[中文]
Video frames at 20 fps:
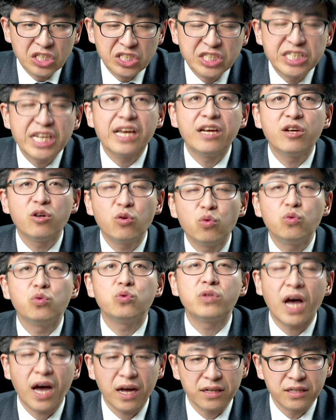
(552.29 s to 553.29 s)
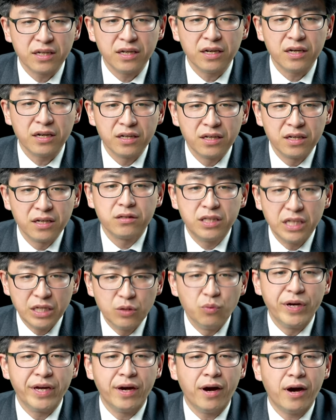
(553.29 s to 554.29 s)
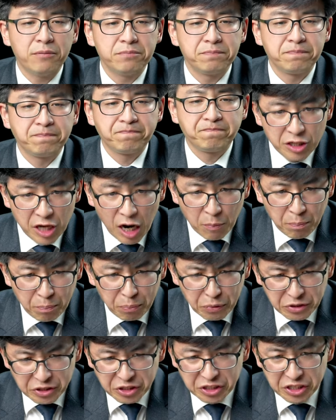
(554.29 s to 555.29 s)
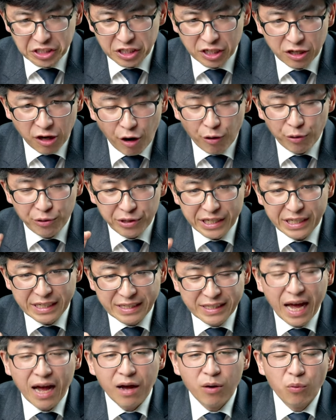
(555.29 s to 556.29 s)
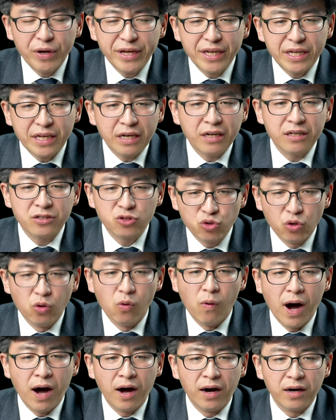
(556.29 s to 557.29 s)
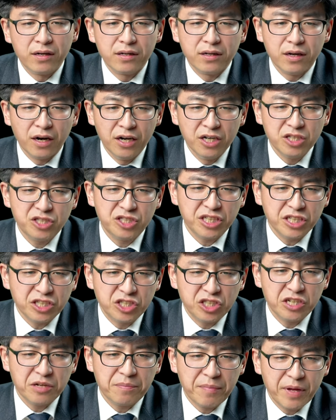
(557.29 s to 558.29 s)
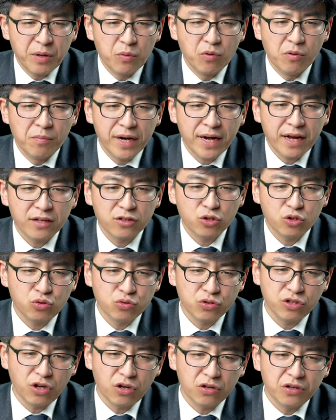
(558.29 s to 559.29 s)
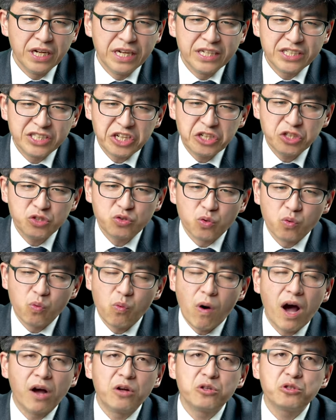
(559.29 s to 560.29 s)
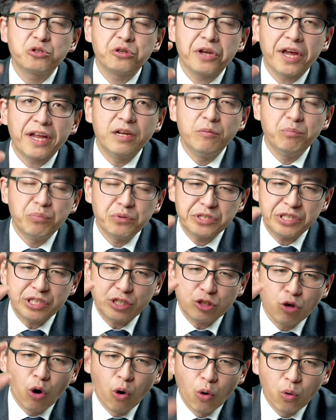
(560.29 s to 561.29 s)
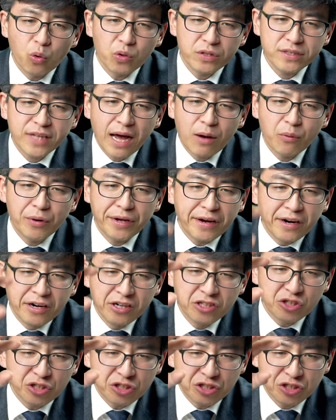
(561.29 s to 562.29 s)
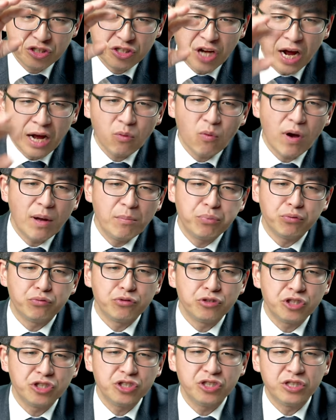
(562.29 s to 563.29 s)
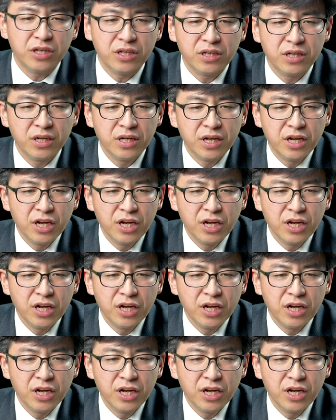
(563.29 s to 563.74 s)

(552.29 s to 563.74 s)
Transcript: 兼顾他的地位。哈。然后不仅高丽大卫做王，而且这里面我们看到，说到这种王权呢，不仅透过大卫，而且是掌管普世的。